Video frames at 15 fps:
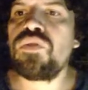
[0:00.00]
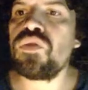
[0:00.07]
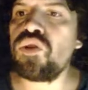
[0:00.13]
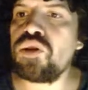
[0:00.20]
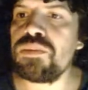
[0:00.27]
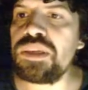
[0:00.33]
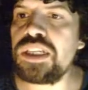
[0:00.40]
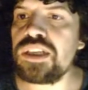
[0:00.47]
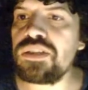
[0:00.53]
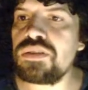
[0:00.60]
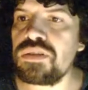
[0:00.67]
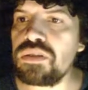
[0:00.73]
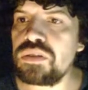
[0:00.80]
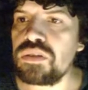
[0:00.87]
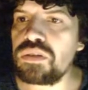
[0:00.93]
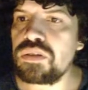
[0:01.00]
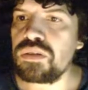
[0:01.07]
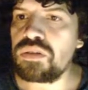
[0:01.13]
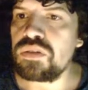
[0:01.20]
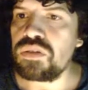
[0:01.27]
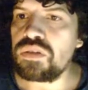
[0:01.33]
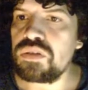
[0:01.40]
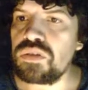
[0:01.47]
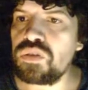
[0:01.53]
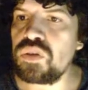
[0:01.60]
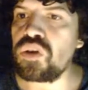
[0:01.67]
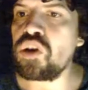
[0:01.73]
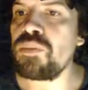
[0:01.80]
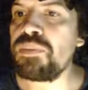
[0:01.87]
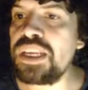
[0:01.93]
no lo mires
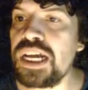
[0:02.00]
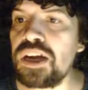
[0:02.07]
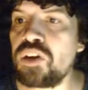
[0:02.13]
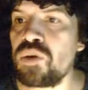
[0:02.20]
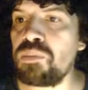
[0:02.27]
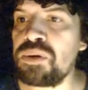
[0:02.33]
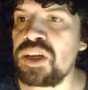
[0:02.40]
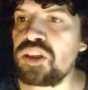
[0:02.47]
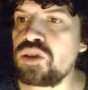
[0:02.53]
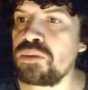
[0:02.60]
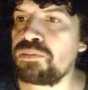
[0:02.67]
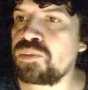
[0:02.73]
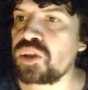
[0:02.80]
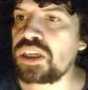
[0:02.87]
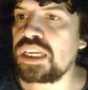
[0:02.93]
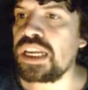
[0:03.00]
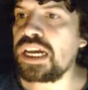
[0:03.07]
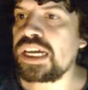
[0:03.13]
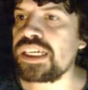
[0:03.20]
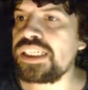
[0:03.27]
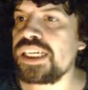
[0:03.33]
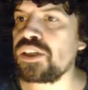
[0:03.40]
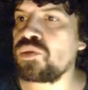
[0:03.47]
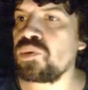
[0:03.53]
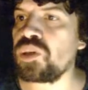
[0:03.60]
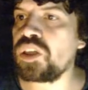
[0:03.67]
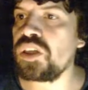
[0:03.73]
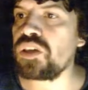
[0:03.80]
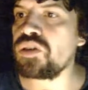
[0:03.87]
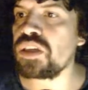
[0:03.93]
no los miran completos porque la calidad de tus
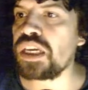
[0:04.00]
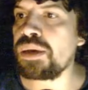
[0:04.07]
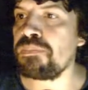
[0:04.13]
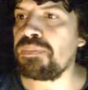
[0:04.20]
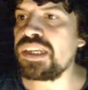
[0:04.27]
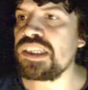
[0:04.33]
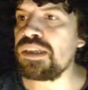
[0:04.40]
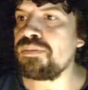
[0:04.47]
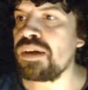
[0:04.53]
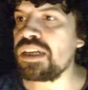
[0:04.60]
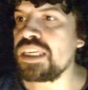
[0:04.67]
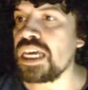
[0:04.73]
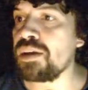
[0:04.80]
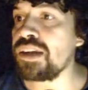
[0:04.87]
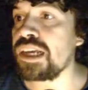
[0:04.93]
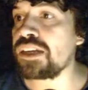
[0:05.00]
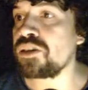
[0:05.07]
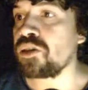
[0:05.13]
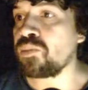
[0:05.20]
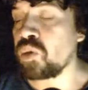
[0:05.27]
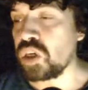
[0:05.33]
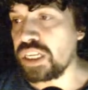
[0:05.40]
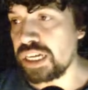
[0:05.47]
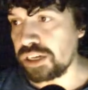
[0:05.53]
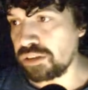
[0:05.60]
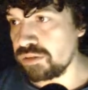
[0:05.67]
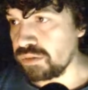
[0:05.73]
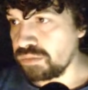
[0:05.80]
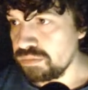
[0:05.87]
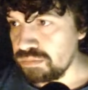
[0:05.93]
videos es pésima y hablas como
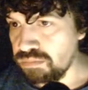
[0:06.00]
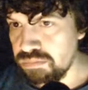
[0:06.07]
lerdo.